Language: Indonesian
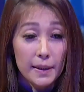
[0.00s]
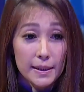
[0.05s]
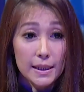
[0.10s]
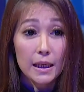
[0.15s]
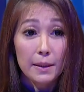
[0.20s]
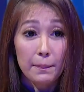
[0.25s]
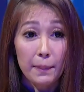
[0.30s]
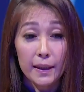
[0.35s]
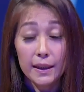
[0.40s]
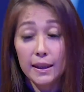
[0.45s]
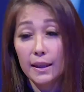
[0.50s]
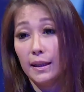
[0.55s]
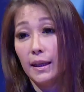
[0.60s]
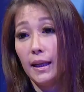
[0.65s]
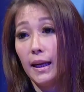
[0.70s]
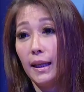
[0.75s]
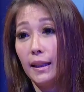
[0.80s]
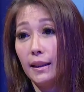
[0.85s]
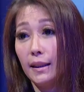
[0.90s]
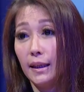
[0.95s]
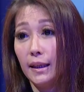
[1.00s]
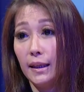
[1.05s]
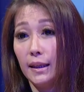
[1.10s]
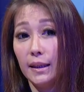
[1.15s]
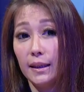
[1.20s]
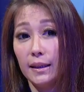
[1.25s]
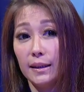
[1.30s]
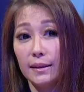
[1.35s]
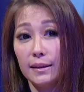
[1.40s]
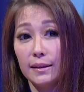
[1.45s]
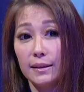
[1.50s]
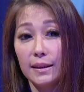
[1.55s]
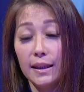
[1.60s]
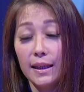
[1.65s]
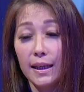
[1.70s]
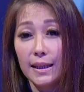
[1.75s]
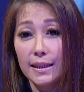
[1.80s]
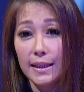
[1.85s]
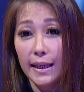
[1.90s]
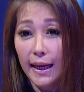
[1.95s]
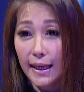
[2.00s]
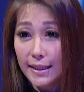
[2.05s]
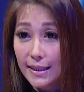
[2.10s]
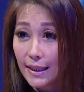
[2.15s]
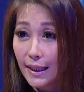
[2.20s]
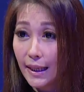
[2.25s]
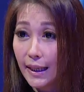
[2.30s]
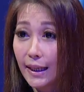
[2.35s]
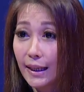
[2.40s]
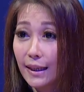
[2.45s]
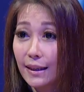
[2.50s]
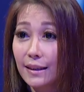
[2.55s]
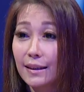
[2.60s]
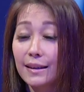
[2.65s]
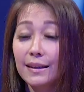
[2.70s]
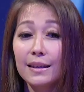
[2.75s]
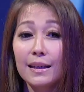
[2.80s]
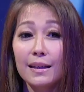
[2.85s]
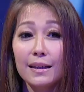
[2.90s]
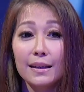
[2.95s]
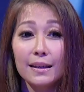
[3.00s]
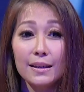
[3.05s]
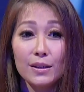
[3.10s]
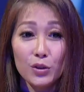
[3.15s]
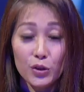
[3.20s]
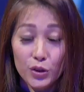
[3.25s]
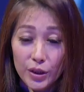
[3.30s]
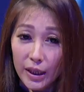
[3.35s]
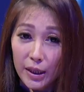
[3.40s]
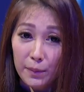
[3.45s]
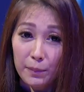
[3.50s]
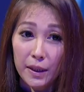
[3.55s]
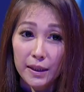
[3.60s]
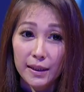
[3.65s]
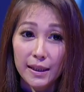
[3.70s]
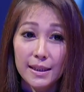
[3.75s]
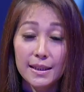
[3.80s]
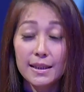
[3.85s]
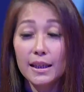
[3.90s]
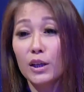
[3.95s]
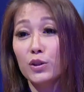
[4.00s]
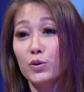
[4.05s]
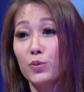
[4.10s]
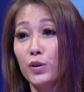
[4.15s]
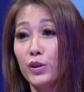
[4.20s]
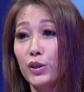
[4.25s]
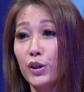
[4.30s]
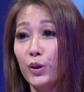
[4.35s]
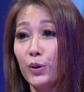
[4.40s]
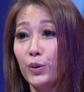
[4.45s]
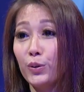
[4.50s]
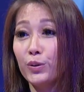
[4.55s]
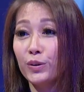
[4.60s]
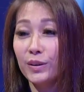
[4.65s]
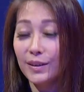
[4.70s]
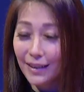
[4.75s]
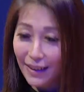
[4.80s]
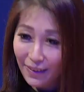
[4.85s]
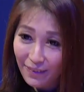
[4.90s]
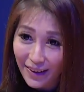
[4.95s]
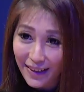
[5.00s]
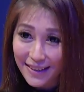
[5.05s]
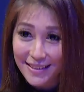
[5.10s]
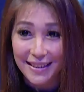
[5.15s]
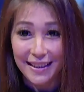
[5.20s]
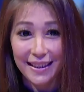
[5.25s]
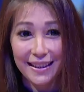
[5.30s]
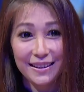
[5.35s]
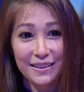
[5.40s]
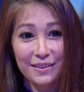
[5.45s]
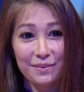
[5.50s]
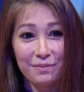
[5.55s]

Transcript: masa depan kita nanti. Saya Angelique, Sustainability Starts With You. Terima kasih.